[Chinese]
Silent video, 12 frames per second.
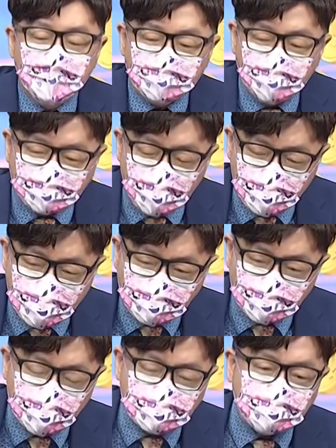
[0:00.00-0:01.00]
所以，当它
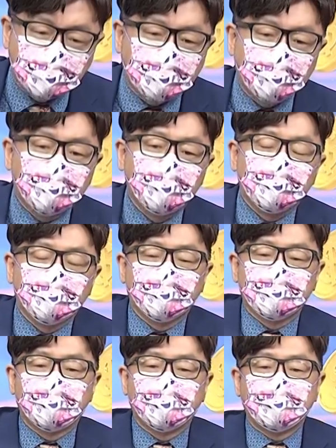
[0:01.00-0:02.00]
创新高以后，你会
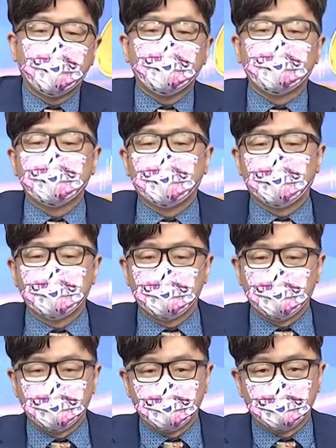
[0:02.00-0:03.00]
发现它带动到
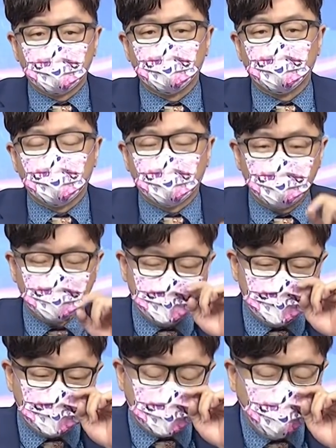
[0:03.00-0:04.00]
底部的股票。
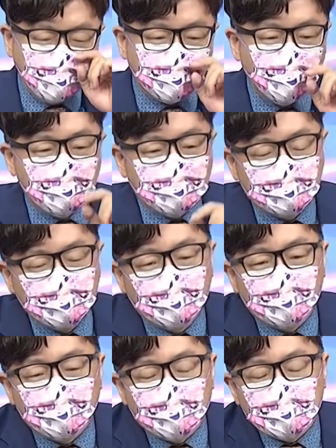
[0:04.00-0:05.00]
那为什么会有这么多
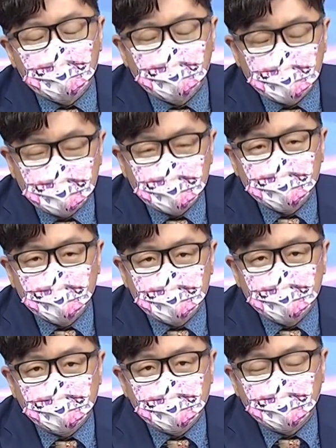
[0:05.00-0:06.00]
股票它重新站上
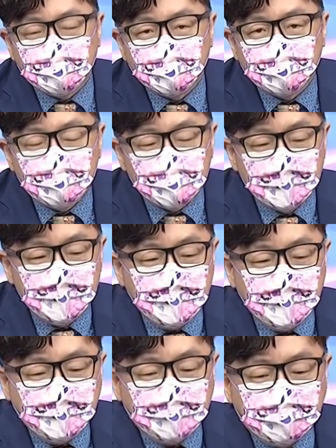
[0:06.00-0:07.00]
季线呢？
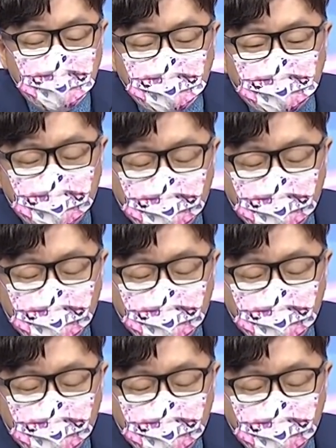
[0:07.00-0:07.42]
在底